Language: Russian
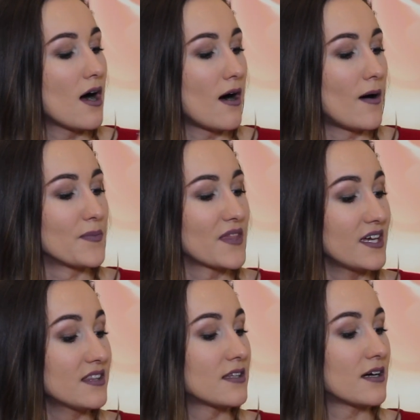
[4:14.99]
А,
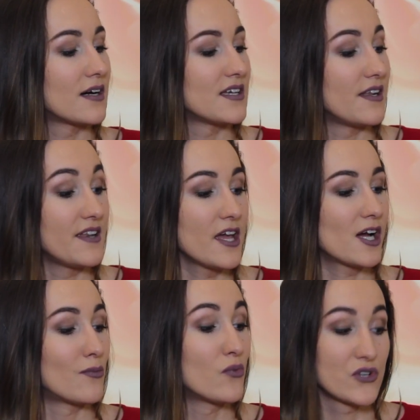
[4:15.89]
это
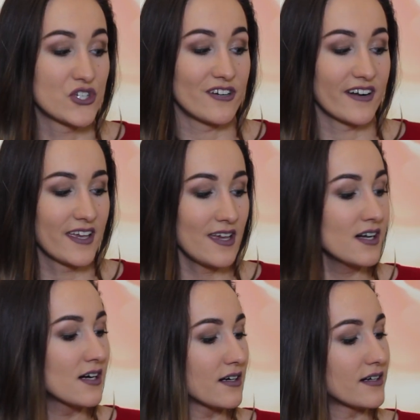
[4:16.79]
линейка Moisture
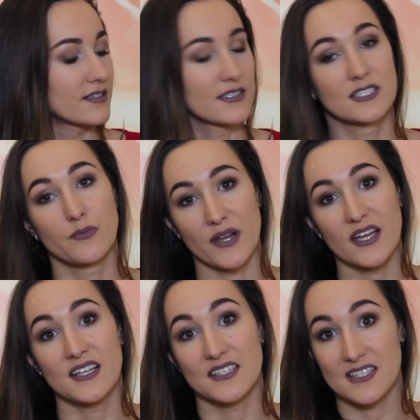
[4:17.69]
Kick
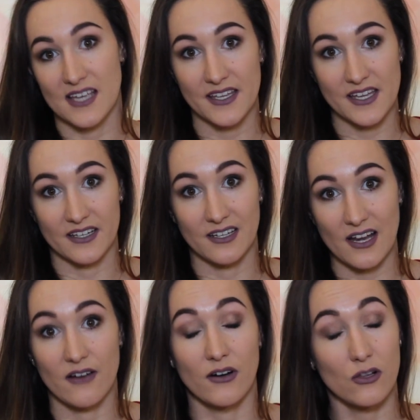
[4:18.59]
спрей-кондиционер
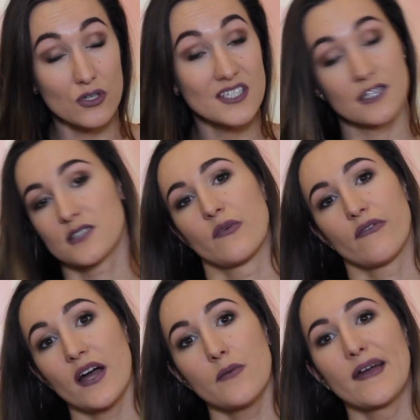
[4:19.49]
для волос,
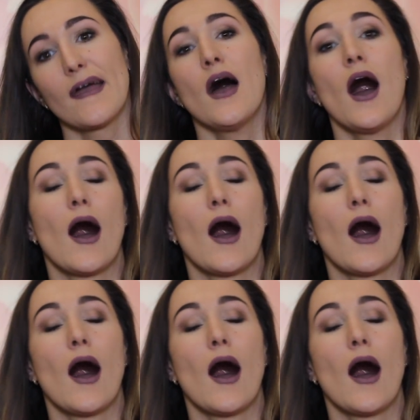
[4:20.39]
несмываемый,